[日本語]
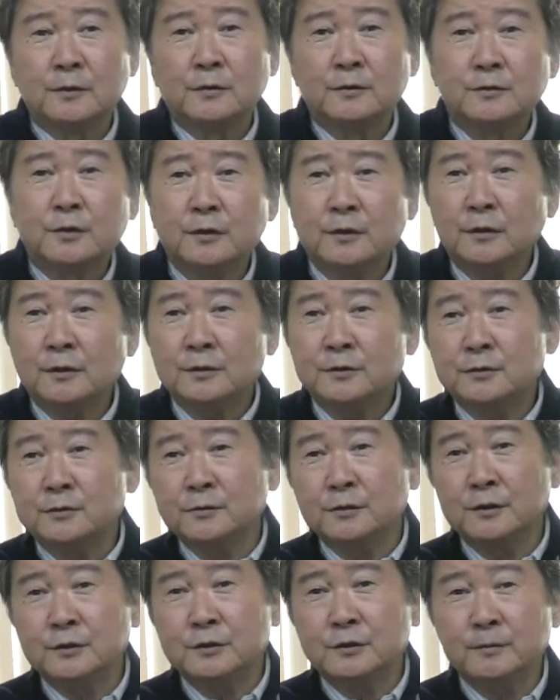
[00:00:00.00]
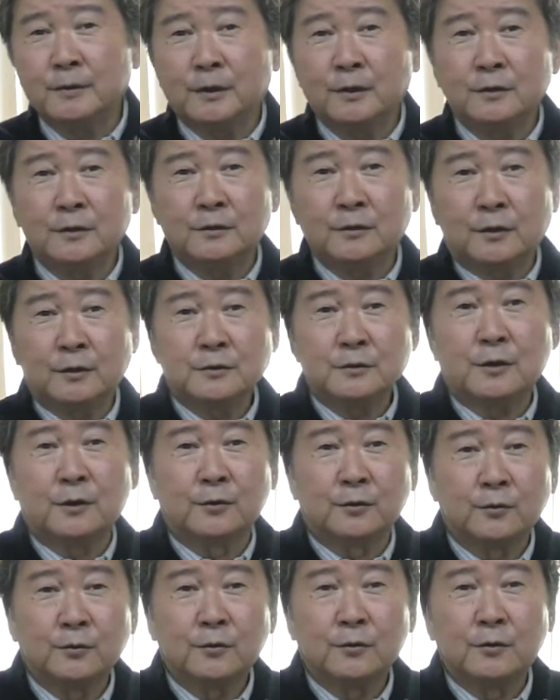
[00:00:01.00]
世界中で一番あれじゃな
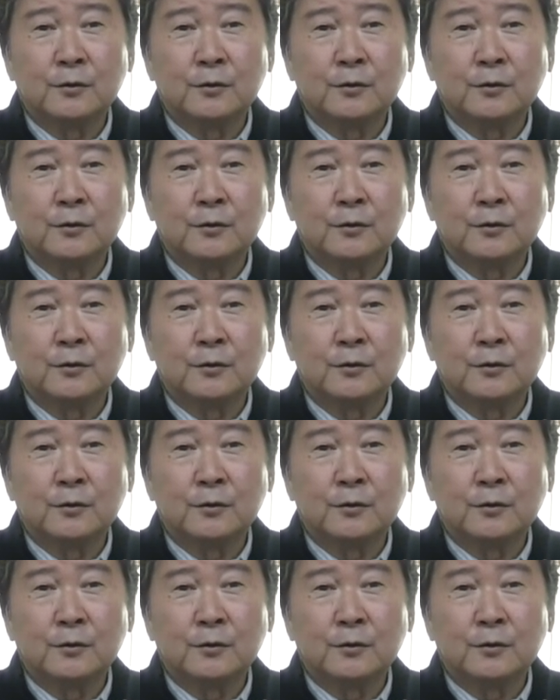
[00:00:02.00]
いの